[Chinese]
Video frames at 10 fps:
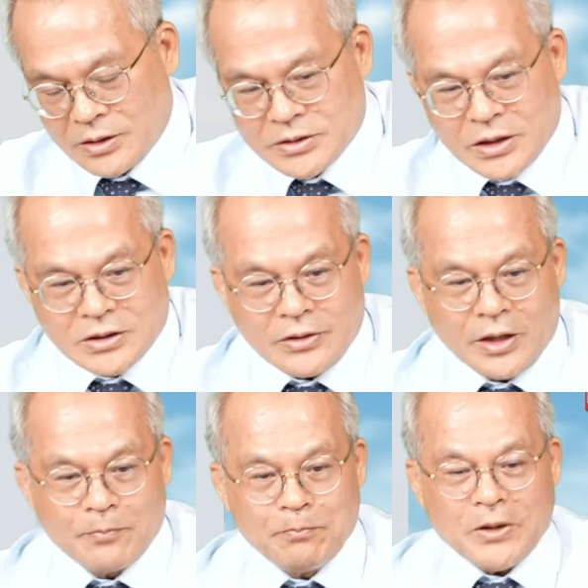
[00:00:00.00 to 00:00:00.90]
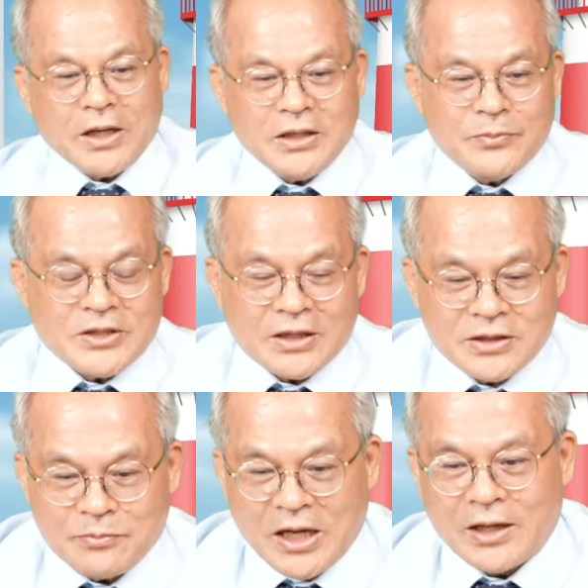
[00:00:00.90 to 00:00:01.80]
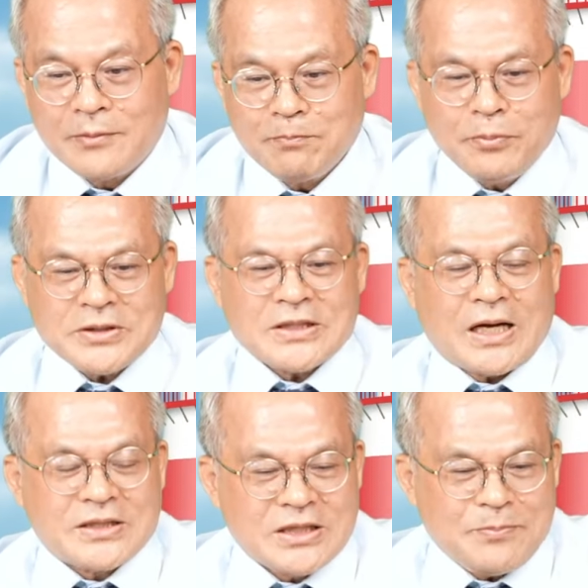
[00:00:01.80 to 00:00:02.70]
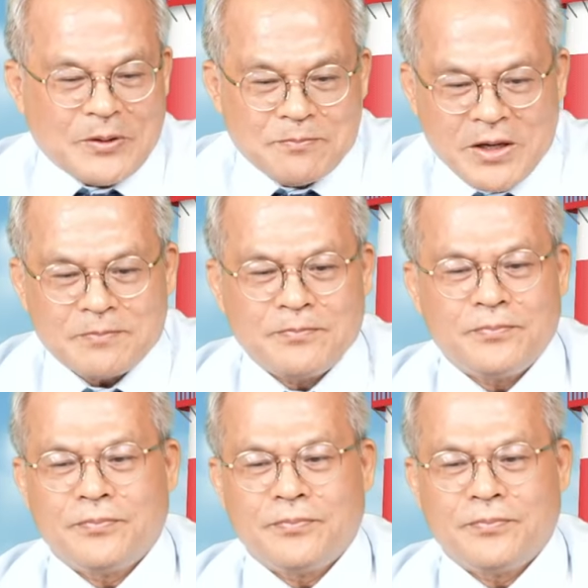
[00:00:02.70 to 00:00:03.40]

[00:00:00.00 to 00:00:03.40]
这个呢，不跟你们讲这么，不讲基本面，